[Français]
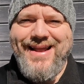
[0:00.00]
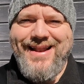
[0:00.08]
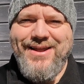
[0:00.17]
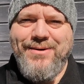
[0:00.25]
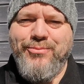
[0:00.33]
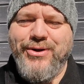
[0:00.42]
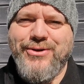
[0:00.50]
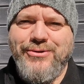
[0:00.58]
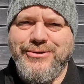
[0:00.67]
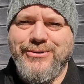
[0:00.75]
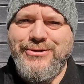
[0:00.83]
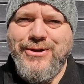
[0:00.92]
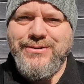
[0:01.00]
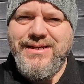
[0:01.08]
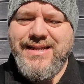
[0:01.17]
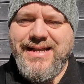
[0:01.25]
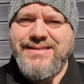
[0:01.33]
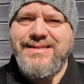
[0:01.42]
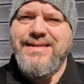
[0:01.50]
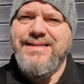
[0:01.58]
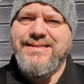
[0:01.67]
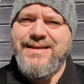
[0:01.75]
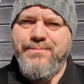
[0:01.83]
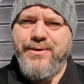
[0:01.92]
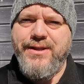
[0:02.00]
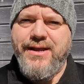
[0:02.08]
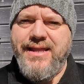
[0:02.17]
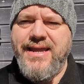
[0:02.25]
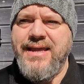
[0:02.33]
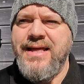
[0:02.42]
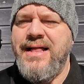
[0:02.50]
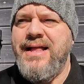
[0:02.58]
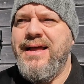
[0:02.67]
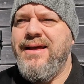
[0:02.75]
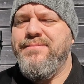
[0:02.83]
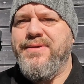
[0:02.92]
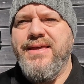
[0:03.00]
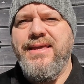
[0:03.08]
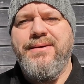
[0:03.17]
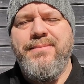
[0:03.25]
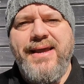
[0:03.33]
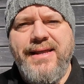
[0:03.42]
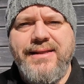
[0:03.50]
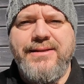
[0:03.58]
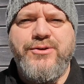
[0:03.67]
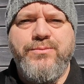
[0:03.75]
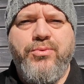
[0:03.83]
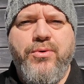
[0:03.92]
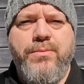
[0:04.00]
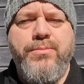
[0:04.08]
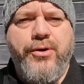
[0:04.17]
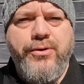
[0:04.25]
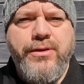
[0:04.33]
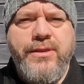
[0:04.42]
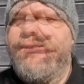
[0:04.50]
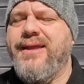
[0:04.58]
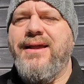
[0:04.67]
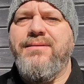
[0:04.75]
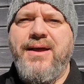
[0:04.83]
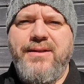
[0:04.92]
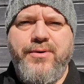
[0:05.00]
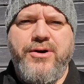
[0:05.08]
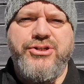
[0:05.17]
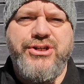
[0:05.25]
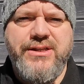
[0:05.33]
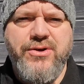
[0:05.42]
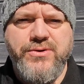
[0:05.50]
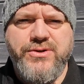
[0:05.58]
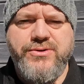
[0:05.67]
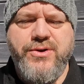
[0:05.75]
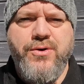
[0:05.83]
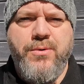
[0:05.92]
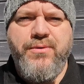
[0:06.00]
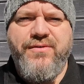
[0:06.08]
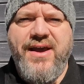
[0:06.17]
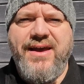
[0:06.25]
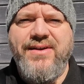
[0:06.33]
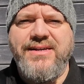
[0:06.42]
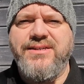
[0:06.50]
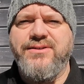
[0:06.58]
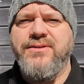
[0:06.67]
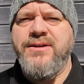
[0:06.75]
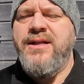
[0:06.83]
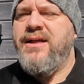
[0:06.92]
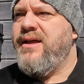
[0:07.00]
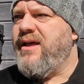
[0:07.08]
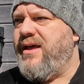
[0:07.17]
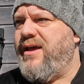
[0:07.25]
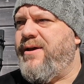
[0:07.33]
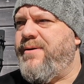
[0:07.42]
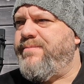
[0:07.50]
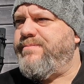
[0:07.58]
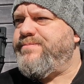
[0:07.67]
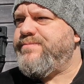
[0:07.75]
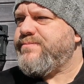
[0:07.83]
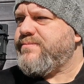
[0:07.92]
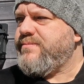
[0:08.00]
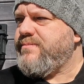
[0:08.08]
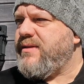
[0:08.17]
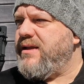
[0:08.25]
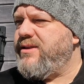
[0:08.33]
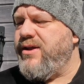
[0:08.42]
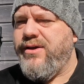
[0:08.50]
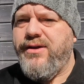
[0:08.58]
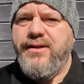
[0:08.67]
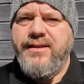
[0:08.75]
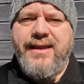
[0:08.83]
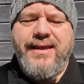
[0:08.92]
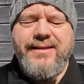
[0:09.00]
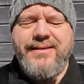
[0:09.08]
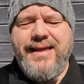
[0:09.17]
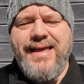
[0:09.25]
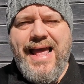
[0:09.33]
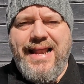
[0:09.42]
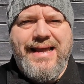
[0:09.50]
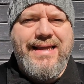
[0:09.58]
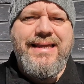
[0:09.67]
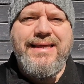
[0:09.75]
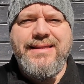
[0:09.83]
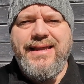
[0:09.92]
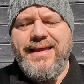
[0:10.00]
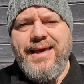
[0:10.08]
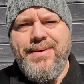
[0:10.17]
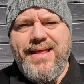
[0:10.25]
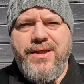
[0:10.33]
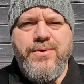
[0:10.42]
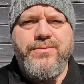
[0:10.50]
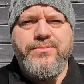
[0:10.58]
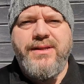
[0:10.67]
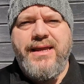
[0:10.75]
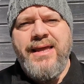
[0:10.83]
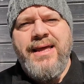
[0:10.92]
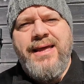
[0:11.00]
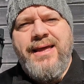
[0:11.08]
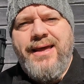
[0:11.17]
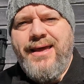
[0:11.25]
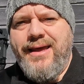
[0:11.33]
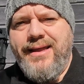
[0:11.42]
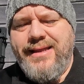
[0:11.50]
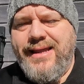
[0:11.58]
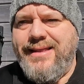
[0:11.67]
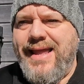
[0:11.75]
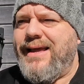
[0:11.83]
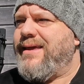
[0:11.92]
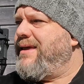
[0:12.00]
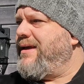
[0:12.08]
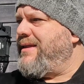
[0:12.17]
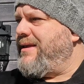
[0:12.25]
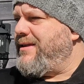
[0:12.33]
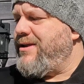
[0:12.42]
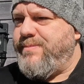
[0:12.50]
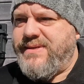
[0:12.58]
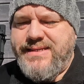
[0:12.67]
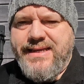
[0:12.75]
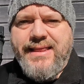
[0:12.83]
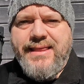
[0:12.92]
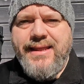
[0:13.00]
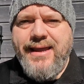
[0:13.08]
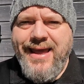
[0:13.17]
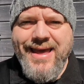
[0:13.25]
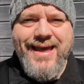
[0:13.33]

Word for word: mais le bois de construction ces temps-ci, c'est pas donné. Puis, ben, du bois brut, il y a tellement de projets de construction qu'on peut faire avec ça. Euh, des, galeries, des cabanons, des, euh, des decks de, piscines, piscine,